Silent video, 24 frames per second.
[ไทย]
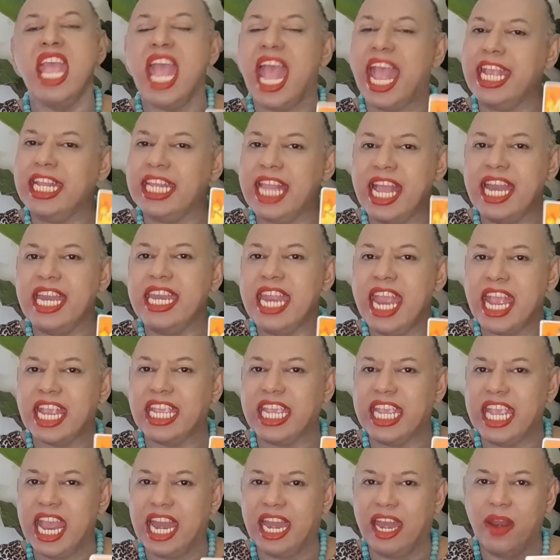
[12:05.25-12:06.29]
ให้ท่านเนี่ย
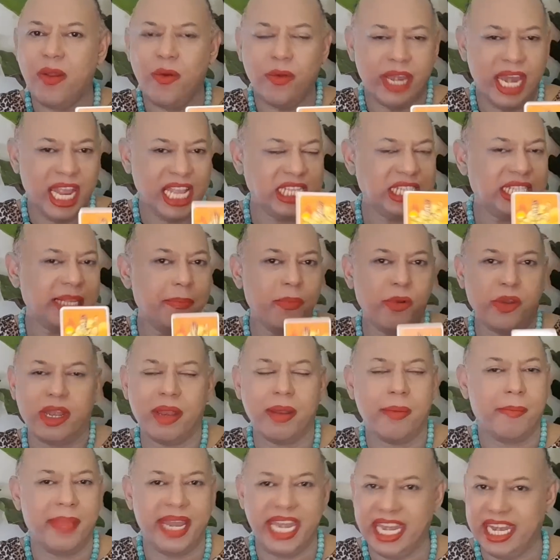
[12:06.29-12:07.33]
เขียนลงในสมุด
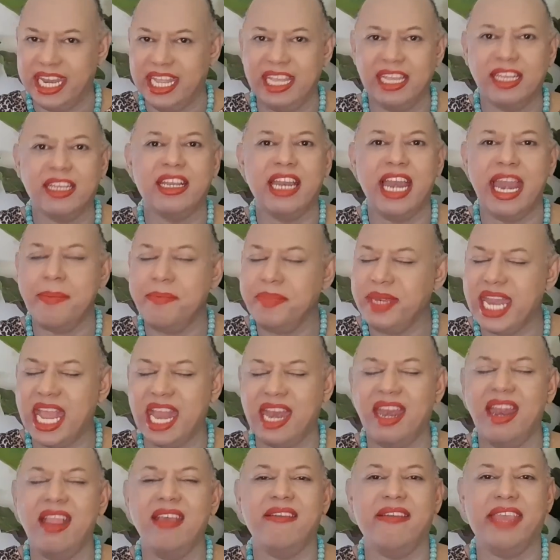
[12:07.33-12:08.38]
บันทึกเล่มนั้
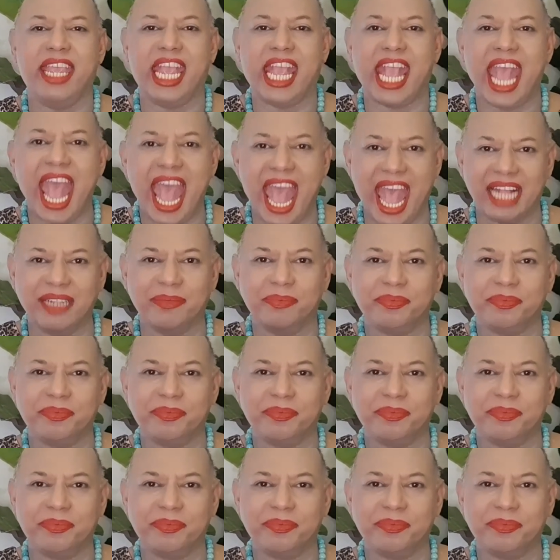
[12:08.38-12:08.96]
นเลยค่ะ